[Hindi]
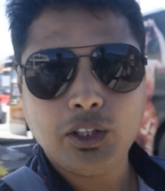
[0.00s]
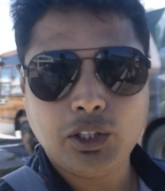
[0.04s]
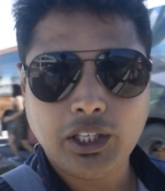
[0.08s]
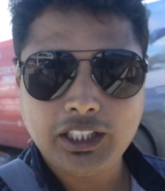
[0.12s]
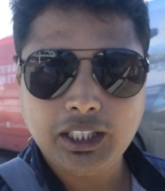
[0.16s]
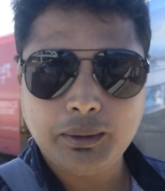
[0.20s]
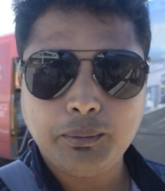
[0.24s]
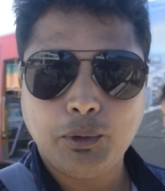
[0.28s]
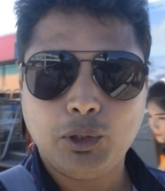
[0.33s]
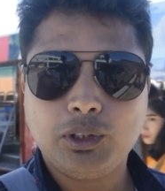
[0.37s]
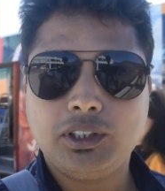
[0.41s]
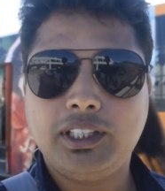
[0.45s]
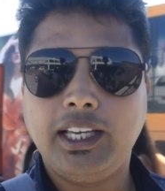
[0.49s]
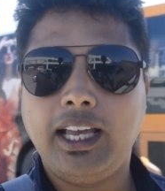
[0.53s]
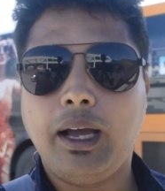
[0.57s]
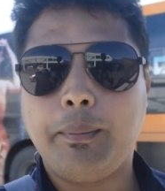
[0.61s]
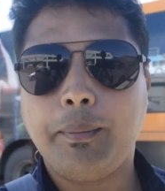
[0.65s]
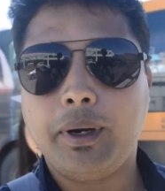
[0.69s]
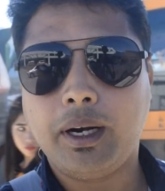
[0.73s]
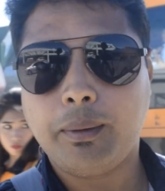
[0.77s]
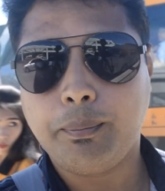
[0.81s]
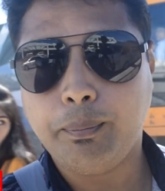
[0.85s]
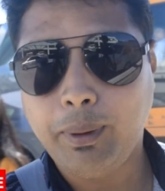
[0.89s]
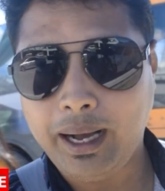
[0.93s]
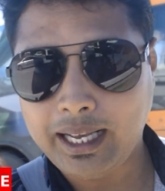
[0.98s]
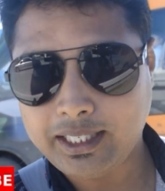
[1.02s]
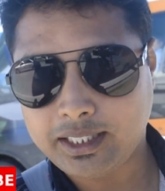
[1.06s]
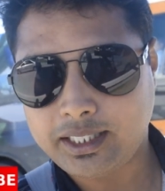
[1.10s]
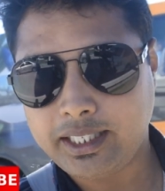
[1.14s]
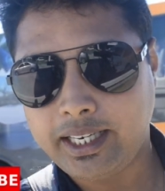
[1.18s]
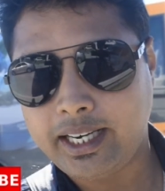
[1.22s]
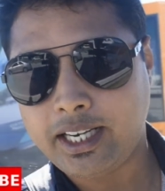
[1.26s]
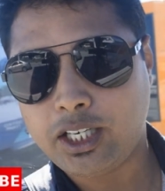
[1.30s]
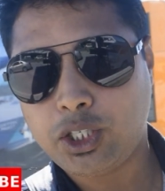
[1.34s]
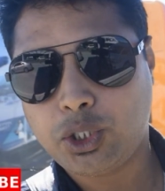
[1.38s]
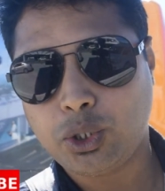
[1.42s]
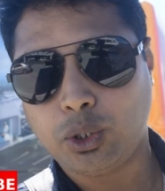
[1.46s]
सिलेक्ट किया जाने के
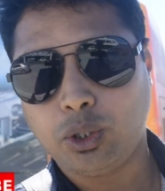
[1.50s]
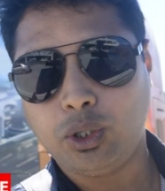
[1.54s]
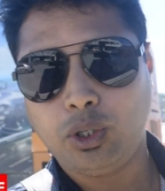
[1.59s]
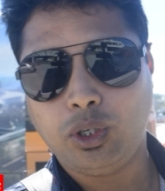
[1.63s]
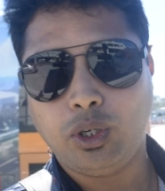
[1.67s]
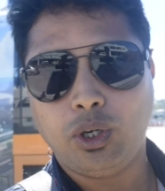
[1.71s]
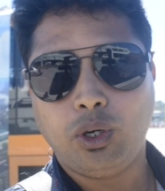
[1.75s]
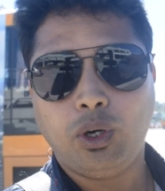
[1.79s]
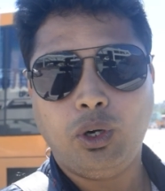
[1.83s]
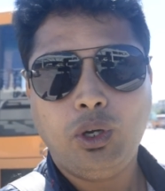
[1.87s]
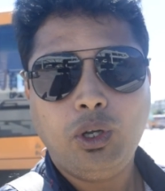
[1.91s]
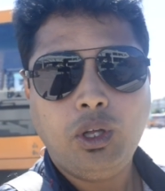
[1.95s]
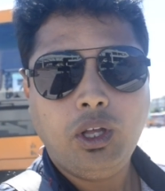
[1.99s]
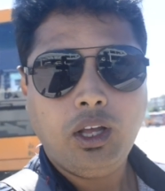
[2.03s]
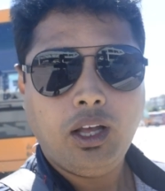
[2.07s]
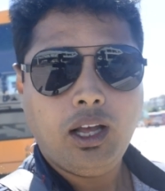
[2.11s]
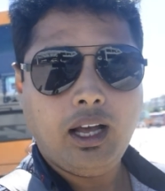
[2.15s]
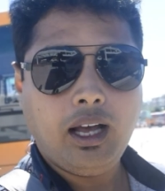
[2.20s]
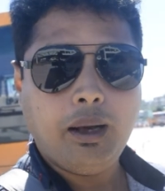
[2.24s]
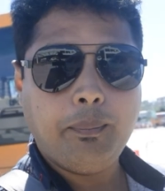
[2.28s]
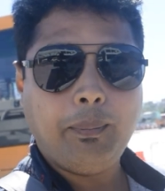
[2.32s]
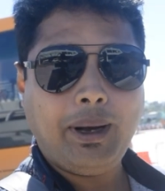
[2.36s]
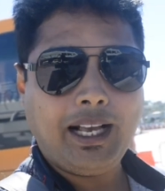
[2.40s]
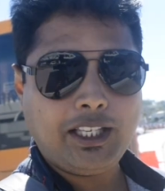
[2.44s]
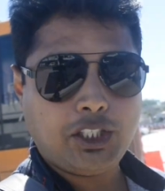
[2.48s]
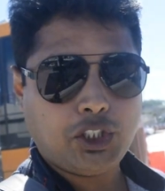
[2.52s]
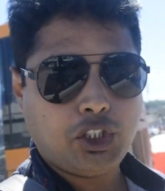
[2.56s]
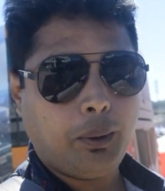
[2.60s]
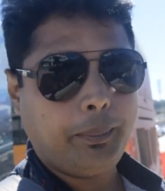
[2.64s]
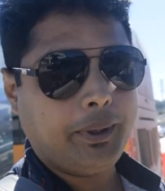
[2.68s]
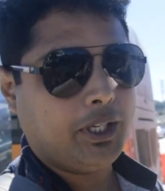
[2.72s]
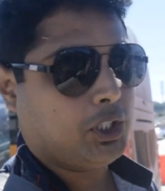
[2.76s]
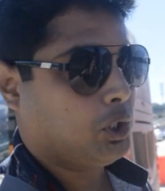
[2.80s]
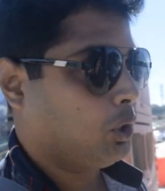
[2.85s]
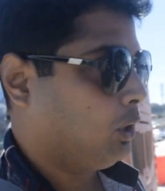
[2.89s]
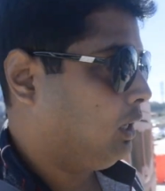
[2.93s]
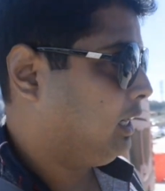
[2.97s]
लिए पर वो लोग बस में
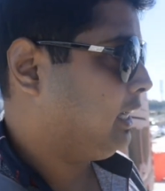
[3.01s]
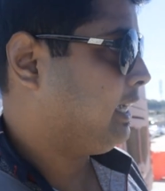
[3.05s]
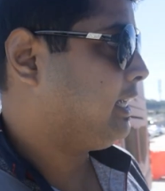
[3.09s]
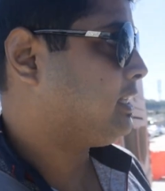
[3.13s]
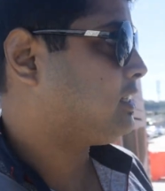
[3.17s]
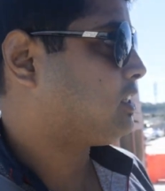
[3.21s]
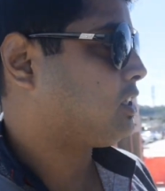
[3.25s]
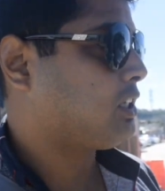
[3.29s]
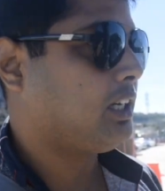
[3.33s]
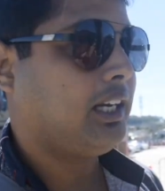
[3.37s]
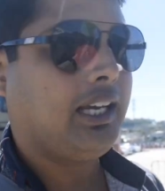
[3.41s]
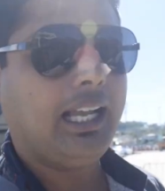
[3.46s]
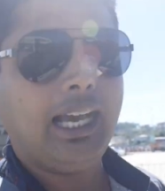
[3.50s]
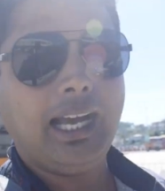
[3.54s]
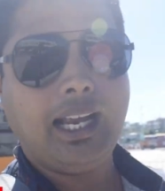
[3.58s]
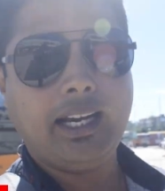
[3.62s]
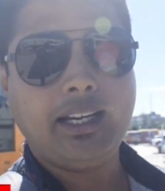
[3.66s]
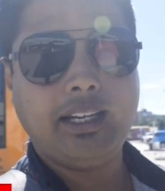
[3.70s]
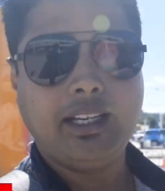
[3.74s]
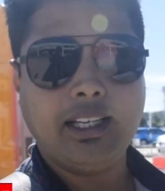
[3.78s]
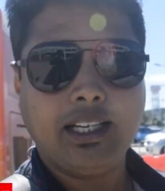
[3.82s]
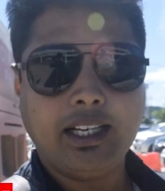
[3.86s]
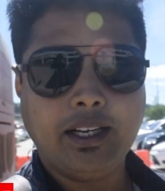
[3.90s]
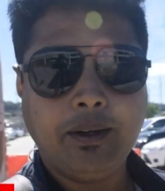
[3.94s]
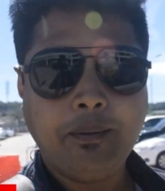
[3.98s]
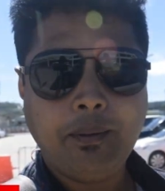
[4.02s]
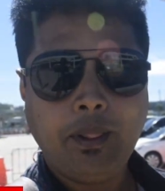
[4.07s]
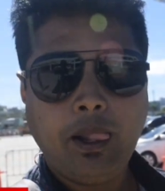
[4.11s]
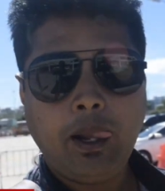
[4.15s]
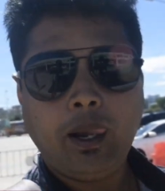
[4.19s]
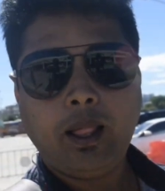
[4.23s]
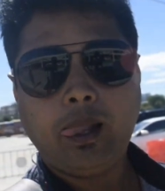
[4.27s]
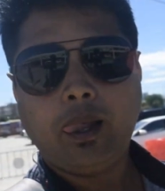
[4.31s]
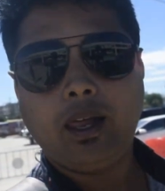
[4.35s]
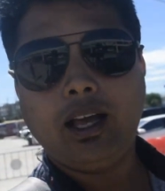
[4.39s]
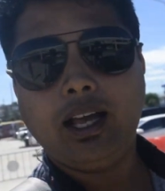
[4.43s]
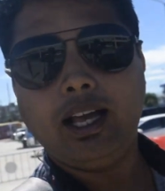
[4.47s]
चढ़ने के बाद बोल रहा था
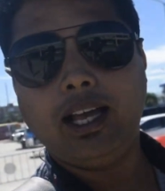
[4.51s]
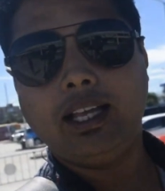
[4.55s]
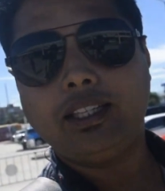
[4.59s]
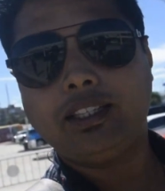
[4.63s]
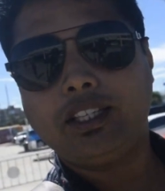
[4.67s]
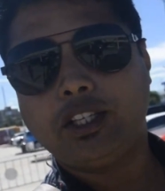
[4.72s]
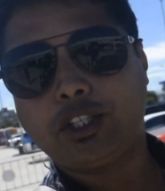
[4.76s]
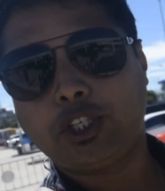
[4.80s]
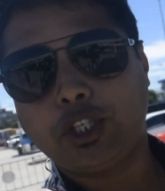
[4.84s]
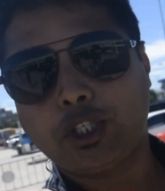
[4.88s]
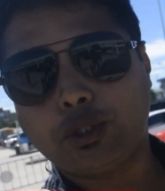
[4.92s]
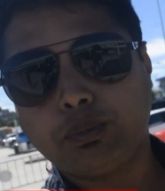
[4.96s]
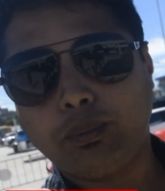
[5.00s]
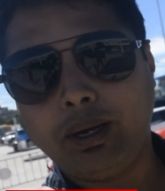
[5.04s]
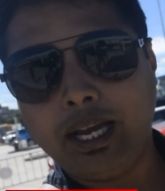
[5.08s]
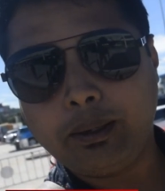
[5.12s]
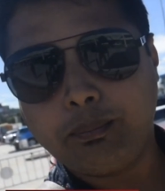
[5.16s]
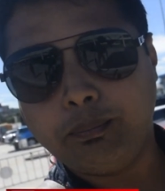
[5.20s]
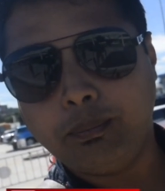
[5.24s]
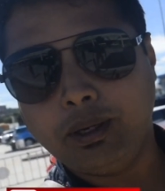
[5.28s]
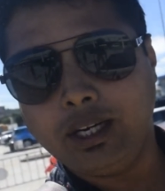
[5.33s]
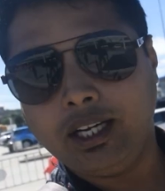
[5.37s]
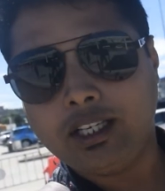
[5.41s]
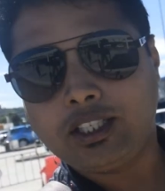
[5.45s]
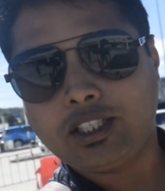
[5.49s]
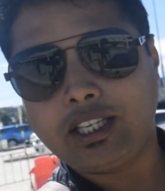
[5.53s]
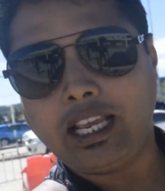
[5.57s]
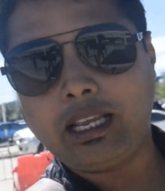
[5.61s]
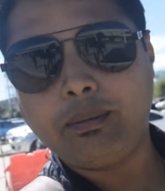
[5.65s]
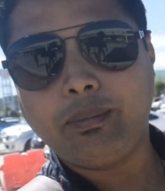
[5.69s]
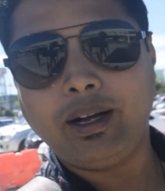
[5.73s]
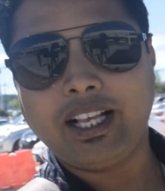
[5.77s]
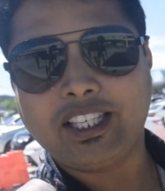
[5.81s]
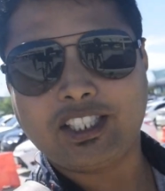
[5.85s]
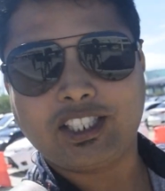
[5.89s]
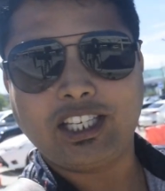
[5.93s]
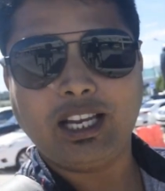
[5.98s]
आपको लेना पड़ेगा एक
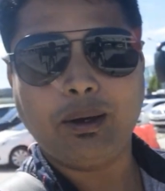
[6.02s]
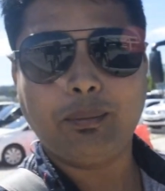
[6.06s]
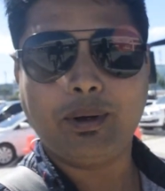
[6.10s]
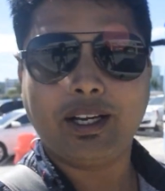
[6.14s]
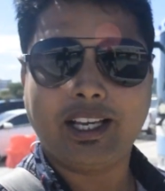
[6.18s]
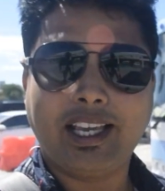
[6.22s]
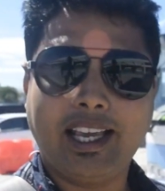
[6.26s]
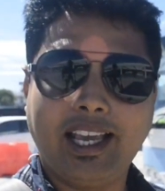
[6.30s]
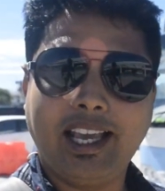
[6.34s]
कार्ड